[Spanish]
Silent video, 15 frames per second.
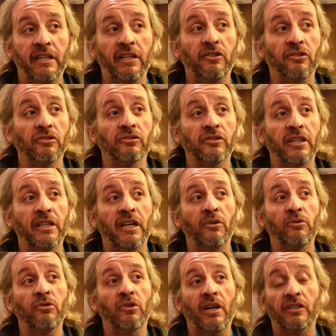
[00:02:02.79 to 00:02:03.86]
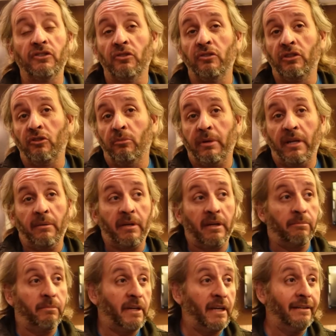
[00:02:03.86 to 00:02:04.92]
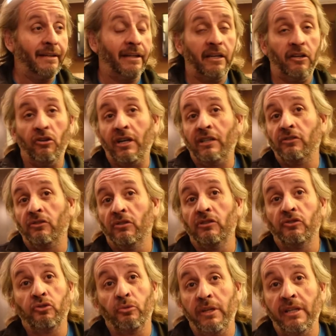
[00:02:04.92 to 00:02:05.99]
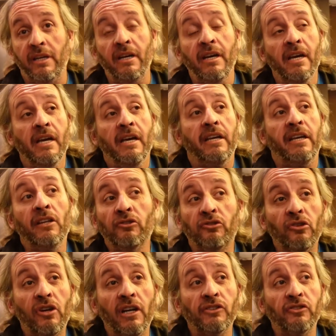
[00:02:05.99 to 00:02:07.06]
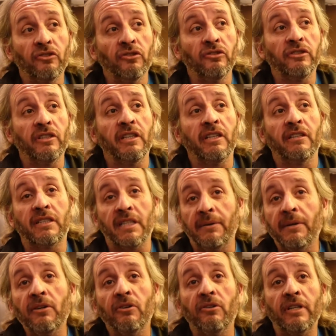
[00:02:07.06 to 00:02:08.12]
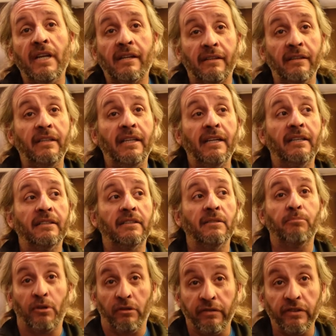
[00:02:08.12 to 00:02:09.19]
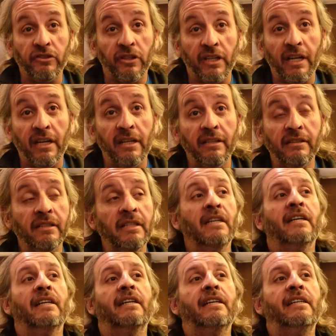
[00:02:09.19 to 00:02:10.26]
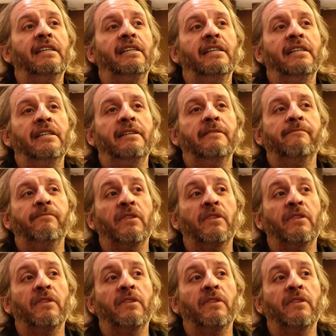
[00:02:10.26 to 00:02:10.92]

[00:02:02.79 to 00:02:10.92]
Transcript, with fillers: dicto, en algunos casos dicto para gente que no cantó en su vida y en otros casos eh, trabajo con artistas profesionales y,